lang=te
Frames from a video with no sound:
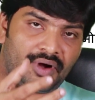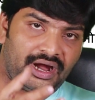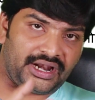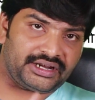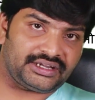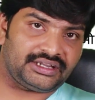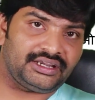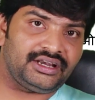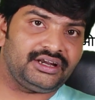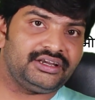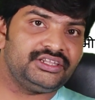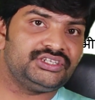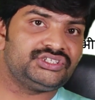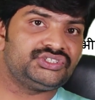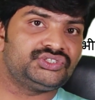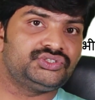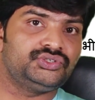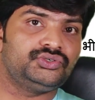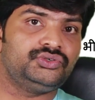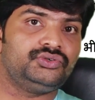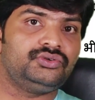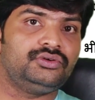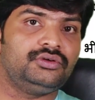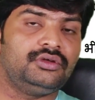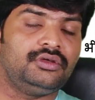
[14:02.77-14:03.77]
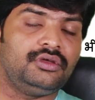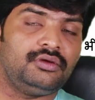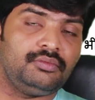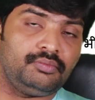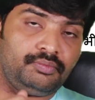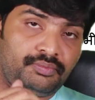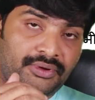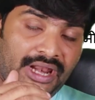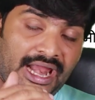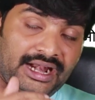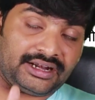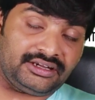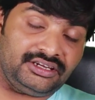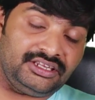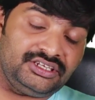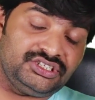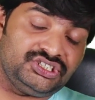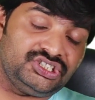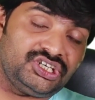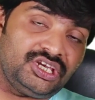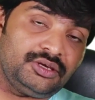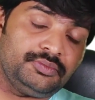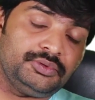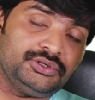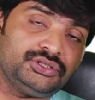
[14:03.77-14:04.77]
మాట్లాడిస్తూ
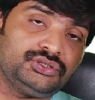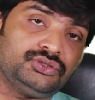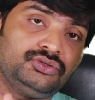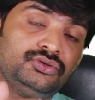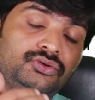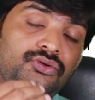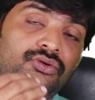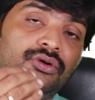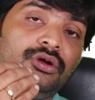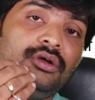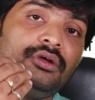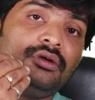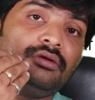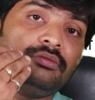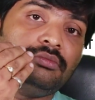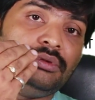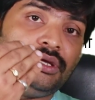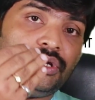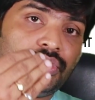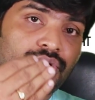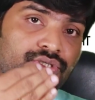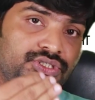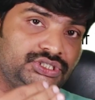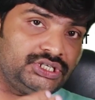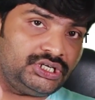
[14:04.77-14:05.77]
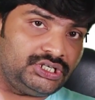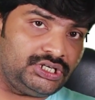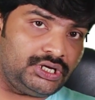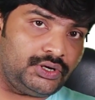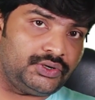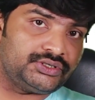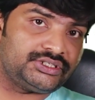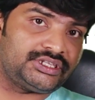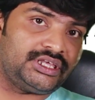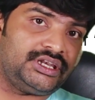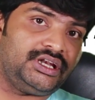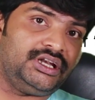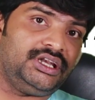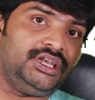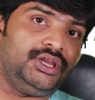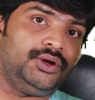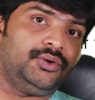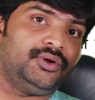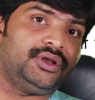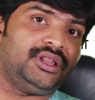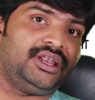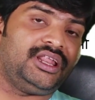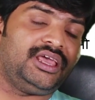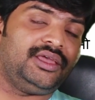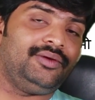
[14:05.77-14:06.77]
ప్రాక్టీస్ చేపిస్తూ మీకు వచ్చే డౌట్స్ అన్నింటినీ
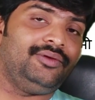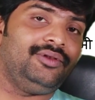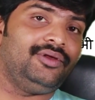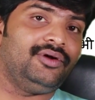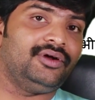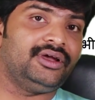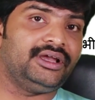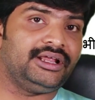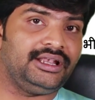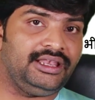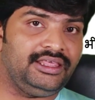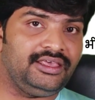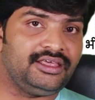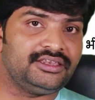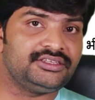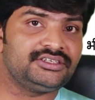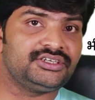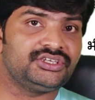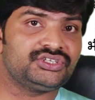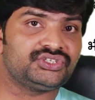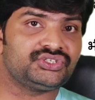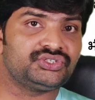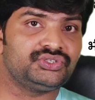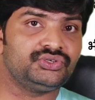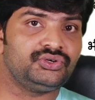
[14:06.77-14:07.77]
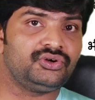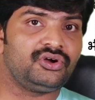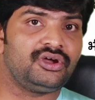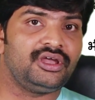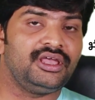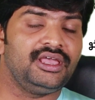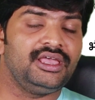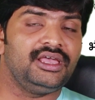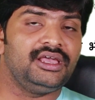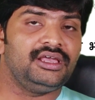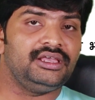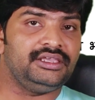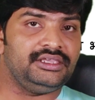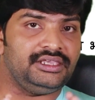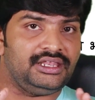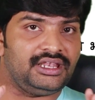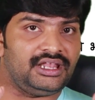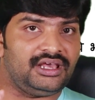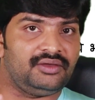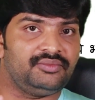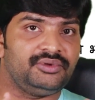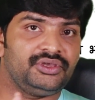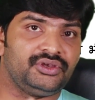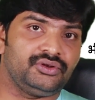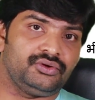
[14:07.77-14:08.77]
కూడా లైవ్లో క్లియర్ చేస్తూ
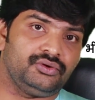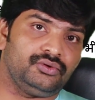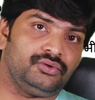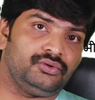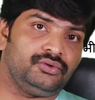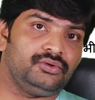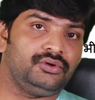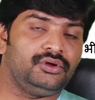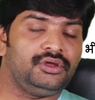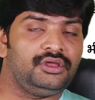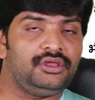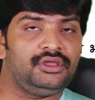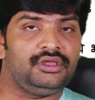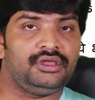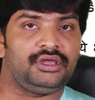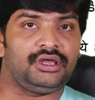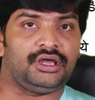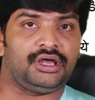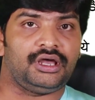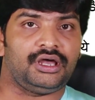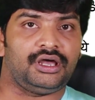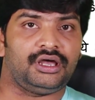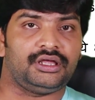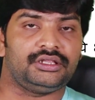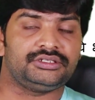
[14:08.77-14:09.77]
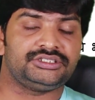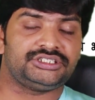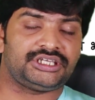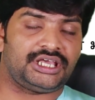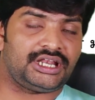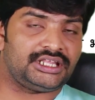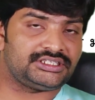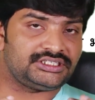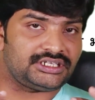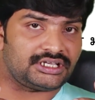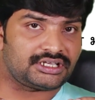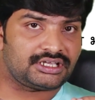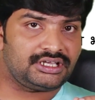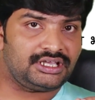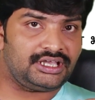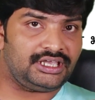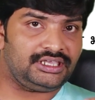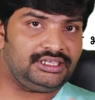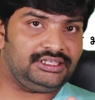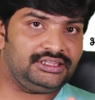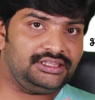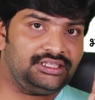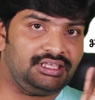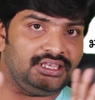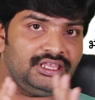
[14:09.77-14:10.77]
ఇలా మీరు చాలా చక్కగా
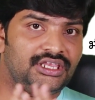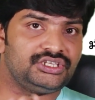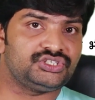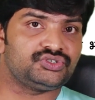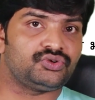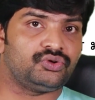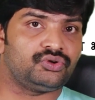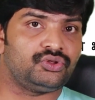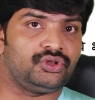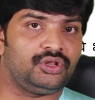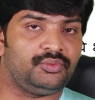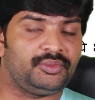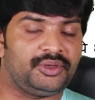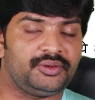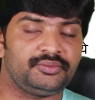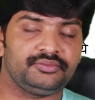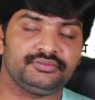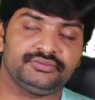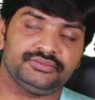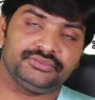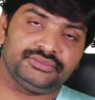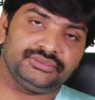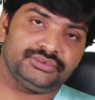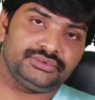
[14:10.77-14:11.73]
హిందీ నేర్చుకోవడంలో మేము